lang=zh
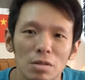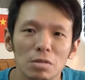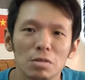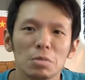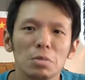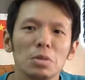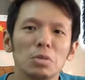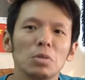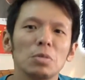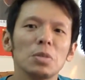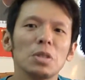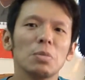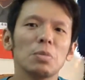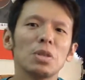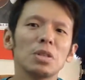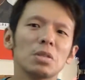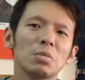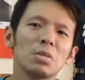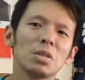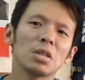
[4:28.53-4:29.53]
我们我们也
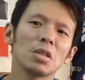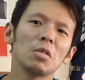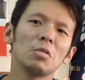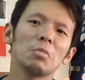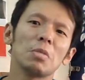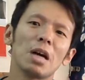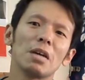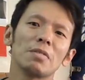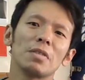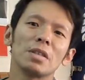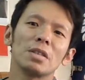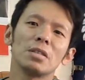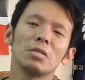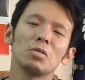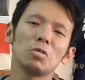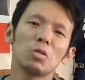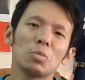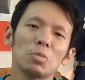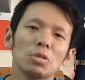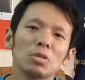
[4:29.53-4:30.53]
没什么人找我麻烦，
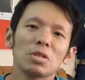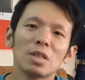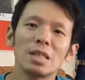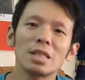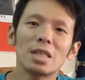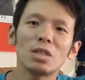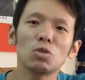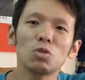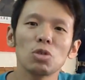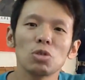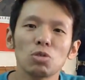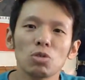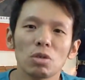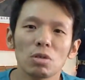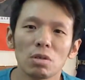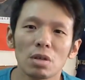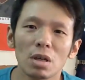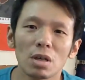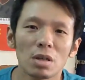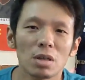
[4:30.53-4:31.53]
因为我们就山山水
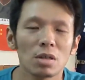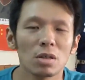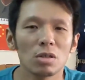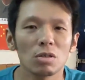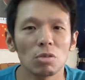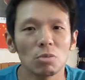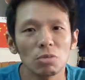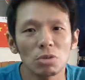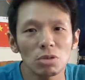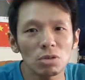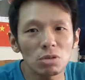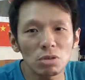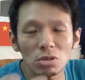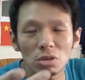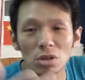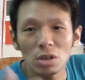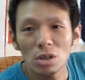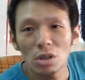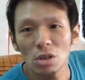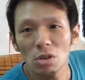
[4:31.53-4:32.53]
水的，我们就
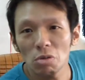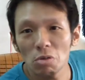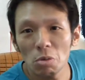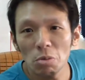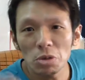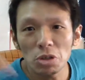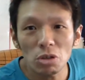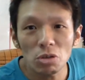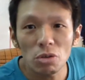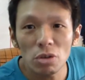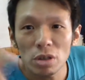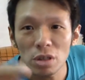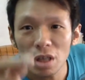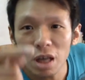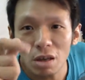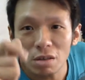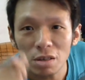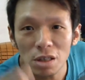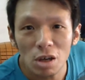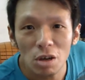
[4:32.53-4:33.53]
我们就有一
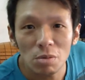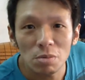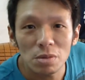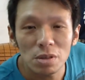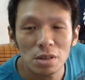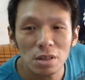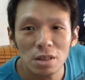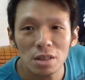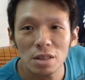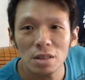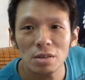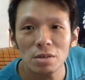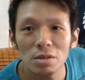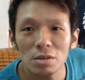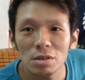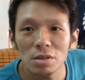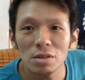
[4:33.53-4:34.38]
套让我们这个，